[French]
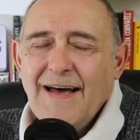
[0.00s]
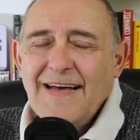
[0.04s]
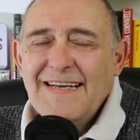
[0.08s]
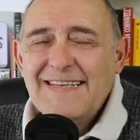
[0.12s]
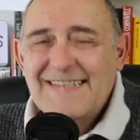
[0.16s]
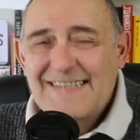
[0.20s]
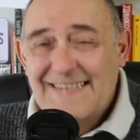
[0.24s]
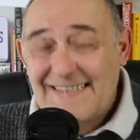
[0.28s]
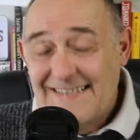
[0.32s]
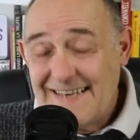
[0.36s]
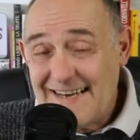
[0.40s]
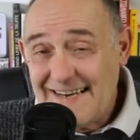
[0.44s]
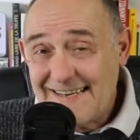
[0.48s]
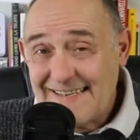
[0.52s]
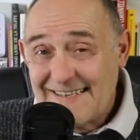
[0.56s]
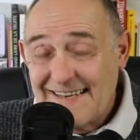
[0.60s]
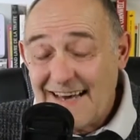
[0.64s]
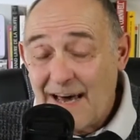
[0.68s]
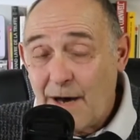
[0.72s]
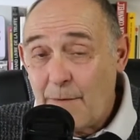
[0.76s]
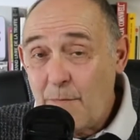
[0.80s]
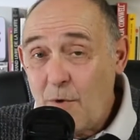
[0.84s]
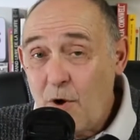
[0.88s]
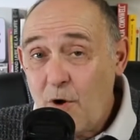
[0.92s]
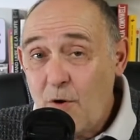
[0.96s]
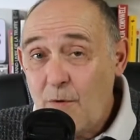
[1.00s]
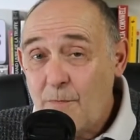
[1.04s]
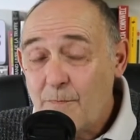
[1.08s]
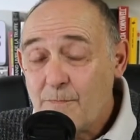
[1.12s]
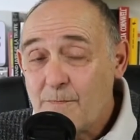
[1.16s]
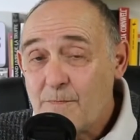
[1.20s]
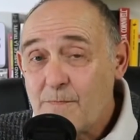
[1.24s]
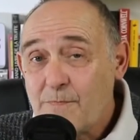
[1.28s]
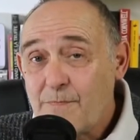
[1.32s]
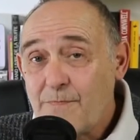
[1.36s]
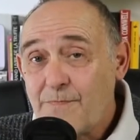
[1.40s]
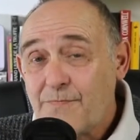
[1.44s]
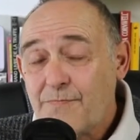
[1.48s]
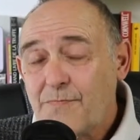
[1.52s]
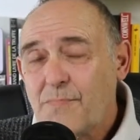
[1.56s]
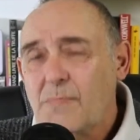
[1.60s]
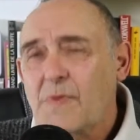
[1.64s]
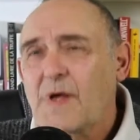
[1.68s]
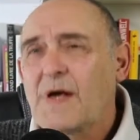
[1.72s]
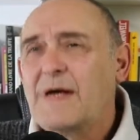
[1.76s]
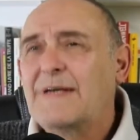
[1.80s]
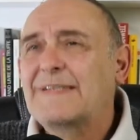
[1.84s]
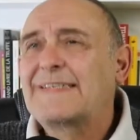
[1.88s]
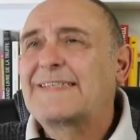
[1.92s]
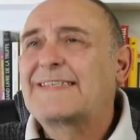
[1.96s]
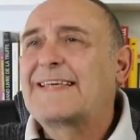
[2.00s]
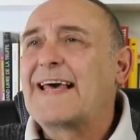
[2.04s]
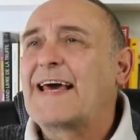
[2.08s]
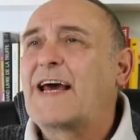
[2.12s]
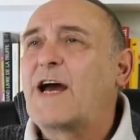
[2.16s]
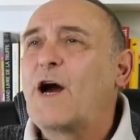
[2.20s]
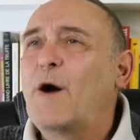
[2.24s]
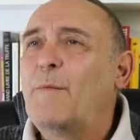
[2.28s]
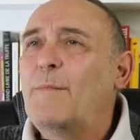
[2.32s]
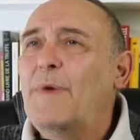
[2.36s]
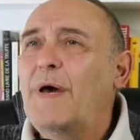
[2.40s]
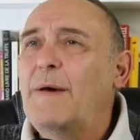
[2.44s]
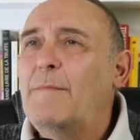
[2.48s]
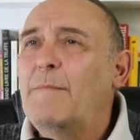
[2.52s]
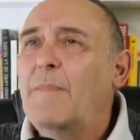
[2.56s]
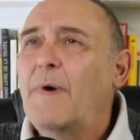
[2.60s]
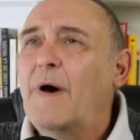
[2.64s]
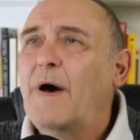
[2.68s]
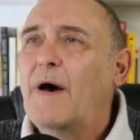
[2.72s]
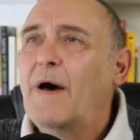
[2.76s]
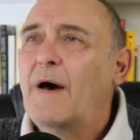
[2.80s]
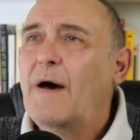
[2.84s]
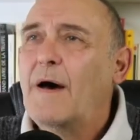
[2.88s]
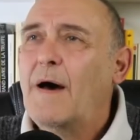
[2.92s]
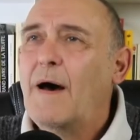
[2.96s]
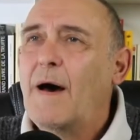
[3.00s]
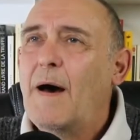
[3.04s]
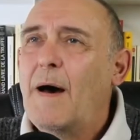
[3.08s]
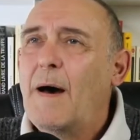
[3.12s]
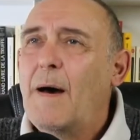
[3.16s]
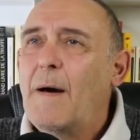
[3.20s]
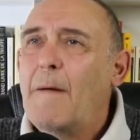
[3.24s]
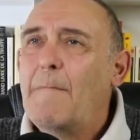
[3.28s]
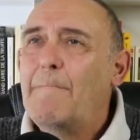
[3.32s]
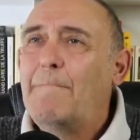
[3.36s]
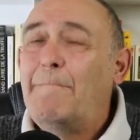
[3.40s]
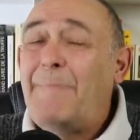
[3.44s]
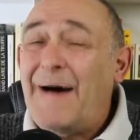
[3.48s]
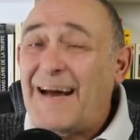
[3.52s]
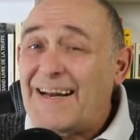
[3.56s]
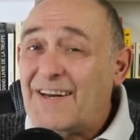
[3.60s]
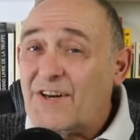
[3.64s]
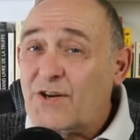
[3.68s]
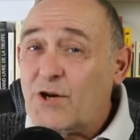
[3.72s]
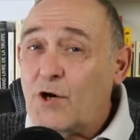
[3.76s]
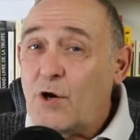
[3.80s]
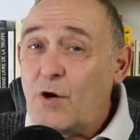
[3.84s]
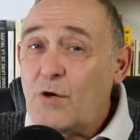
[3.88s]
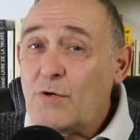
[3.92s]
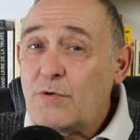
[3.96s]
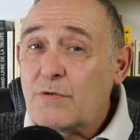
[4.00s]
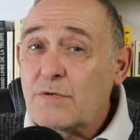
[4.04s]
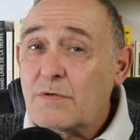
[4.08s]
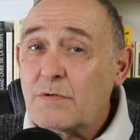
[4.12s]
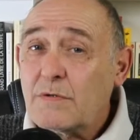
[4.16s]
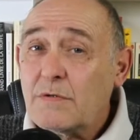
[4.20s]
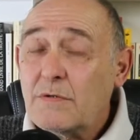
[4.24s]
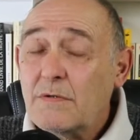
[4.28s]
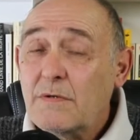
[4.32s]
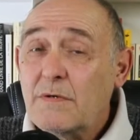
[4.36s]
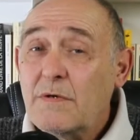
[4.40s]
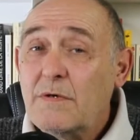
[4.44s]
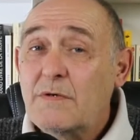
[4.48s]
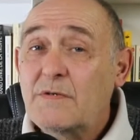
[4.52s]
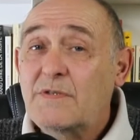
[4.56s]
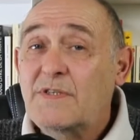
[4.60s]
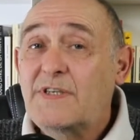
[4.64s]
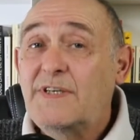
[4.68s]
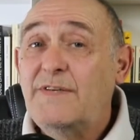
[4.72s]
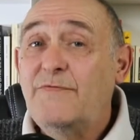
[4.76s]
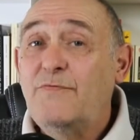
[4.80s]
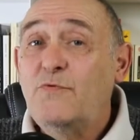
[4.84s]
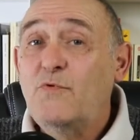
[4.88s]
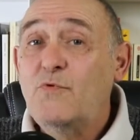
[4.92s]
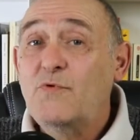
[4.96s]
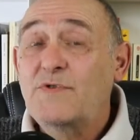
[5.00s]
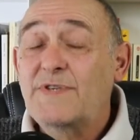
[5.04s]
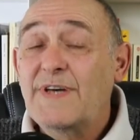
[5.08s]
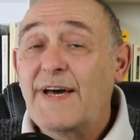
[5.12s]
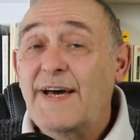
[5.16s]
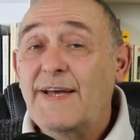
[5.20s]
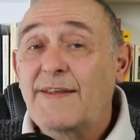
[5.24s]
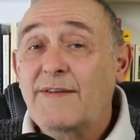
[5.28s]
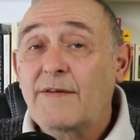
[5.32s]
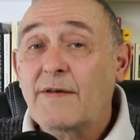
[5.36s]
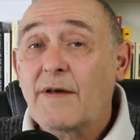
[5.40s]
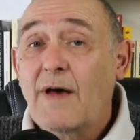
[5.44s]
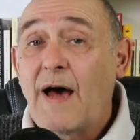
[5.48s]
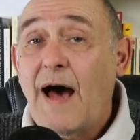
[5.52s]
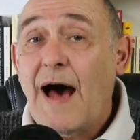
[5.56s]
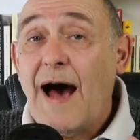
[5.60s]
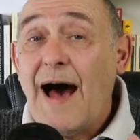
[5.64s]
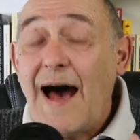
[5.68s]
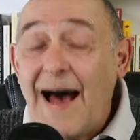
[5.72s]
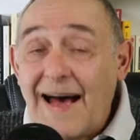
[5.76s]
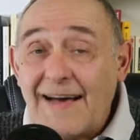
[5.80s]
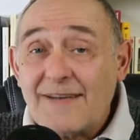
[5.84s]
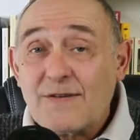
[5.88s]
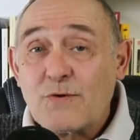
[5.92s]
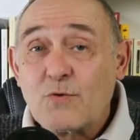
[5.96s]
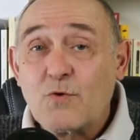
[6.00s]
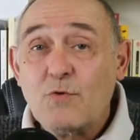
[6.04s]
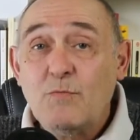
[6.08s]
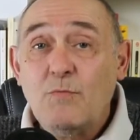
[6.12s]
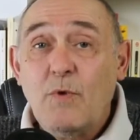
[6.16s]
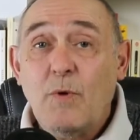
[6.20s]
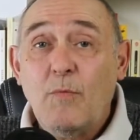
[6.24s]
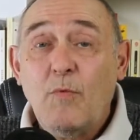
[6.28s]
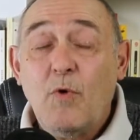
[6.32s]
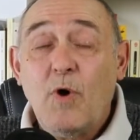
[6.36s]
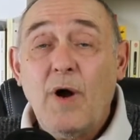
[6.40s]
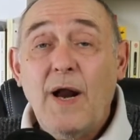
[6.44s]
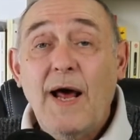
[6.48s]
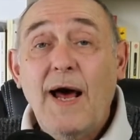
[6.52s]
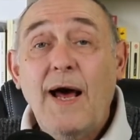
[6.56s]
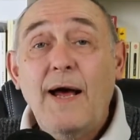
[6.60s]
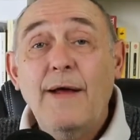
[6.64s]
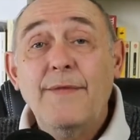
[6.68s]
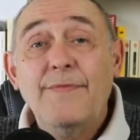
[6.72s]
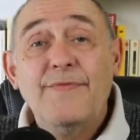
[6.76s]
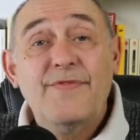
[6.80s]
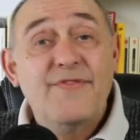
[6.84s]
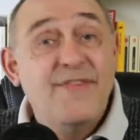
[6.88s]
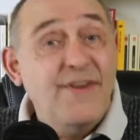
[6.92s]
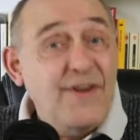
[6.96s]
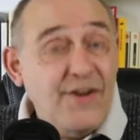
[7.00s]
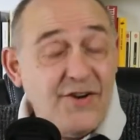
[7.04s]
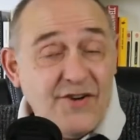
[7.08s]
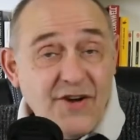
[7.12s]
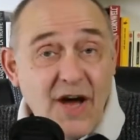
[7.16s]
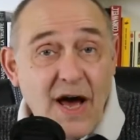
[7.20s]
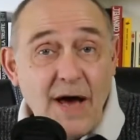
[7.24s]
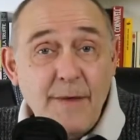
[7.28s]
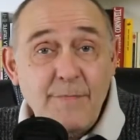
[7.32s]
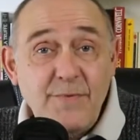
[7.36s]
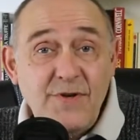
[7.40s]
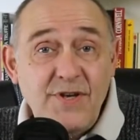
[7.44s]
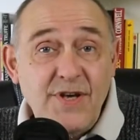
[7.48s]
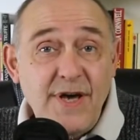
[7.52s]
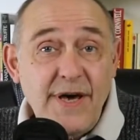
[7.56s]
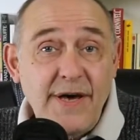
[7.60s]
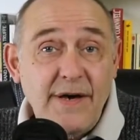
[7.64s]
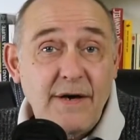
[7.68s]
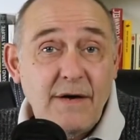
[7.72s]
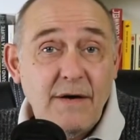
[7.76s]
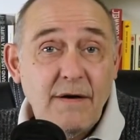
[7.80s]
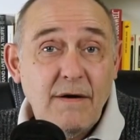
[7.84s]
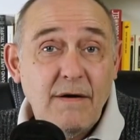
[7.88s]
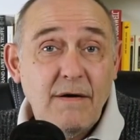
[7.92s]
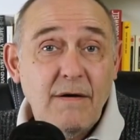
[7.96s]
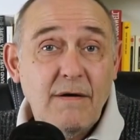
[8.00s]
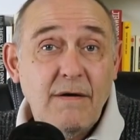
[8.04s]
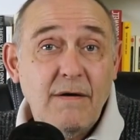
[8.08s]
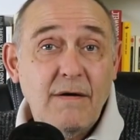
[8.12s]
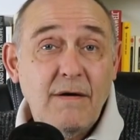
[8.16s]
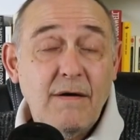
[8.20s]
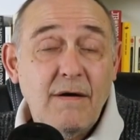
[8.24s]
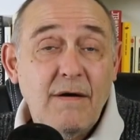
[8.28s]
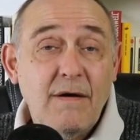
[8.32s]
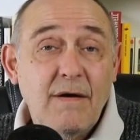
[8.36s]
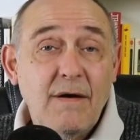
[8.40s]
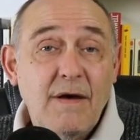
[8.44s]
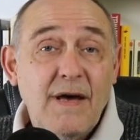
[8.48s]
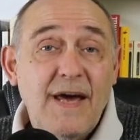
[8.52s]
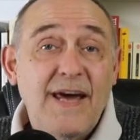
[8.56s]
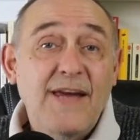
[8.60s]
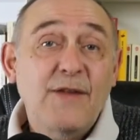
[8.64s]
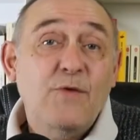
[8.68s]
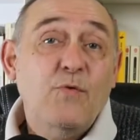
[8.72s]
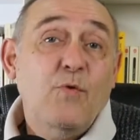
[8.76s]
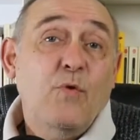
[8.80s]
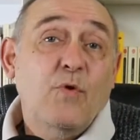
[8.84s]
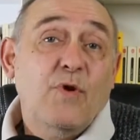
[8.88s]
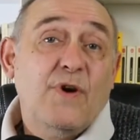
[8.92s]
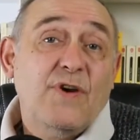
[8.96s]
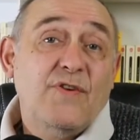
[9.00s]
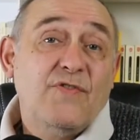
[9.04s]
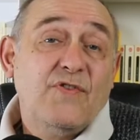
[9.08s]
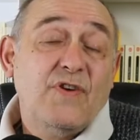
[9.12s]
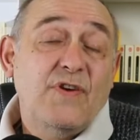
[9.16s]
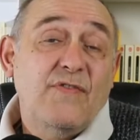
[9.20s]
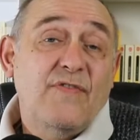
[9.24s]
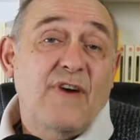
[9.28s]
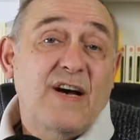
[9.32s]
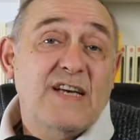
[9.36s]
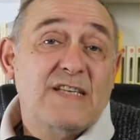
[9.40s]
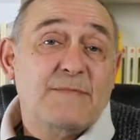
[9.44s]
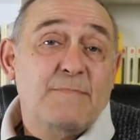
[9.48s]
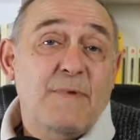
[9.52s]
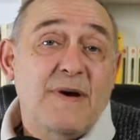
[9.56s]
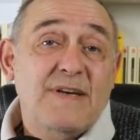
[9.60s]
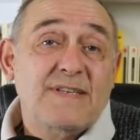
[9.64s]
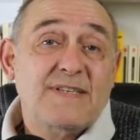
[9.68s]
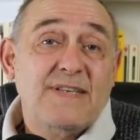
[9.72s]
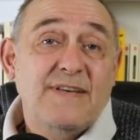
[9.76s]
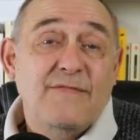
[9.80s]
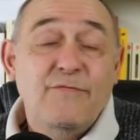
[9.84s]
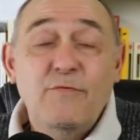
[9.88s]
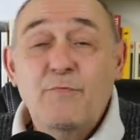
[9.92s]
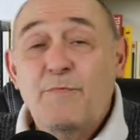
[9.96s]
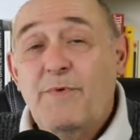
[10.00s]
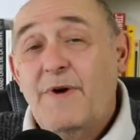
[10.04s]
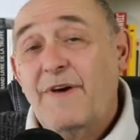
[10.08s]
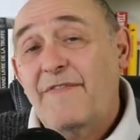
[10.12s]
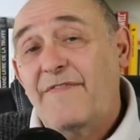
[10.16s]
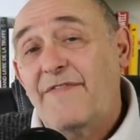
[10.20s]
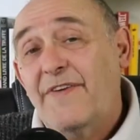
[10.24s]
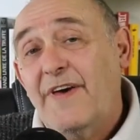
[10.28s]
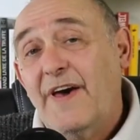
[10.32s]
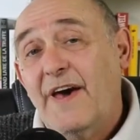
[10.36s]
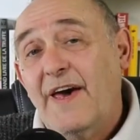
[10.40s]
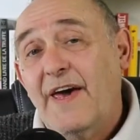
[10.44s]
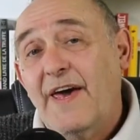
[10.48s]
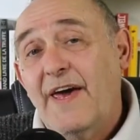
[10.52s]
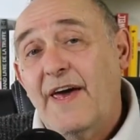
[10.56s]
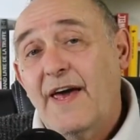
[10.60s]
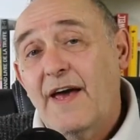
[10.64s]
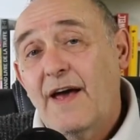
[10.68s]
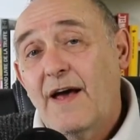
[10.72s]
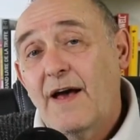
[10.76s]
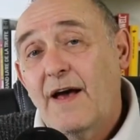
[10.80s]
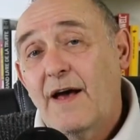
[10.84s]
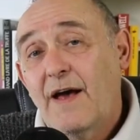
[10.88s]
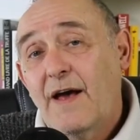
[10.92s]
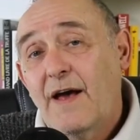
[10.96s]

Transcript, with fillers: Sincèrement, c'est quand même pas de chance si vous êtes à ce moment-là déjà habillé. Et donc, qu'est-ce qui va se passer Vous préférez